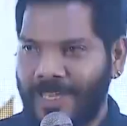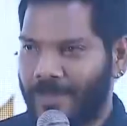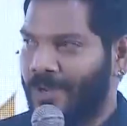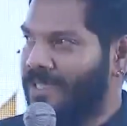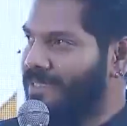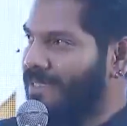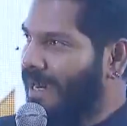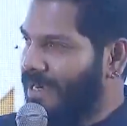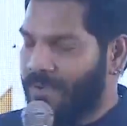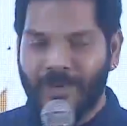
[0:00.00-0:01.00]
ఈ ప్రాజెక్ట్
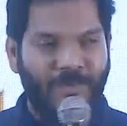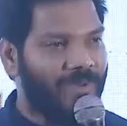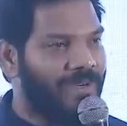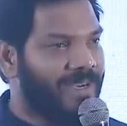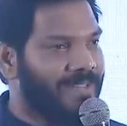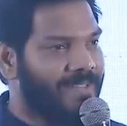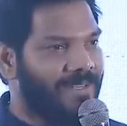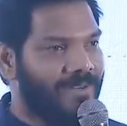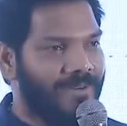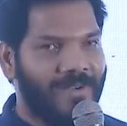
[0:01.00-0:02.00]
స్టార్ట్ అవ్వక ముందు
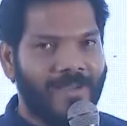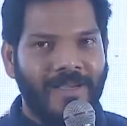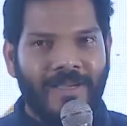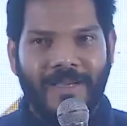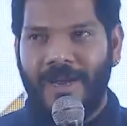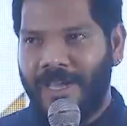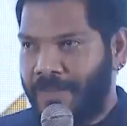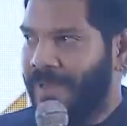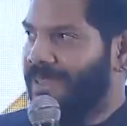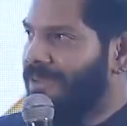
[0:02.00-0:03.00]
కలిశాను
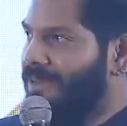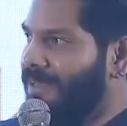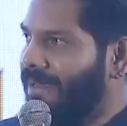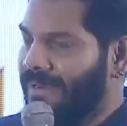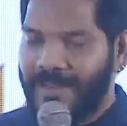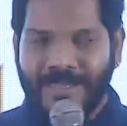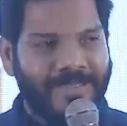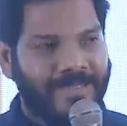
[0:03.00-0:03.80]
అయిపోయిన తర్వాత అన్న